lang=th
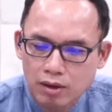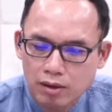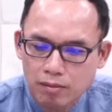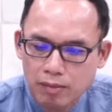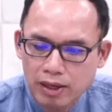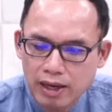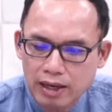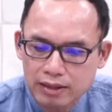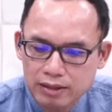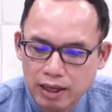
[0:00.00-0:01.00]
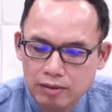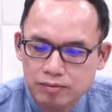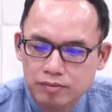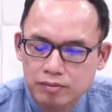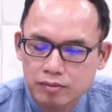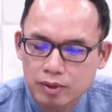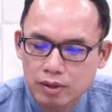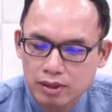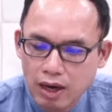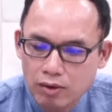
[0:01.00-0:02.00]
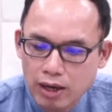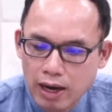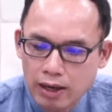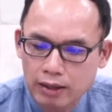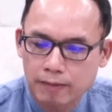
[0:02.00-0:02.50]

บรรดากษัตริย์ เจ้านาย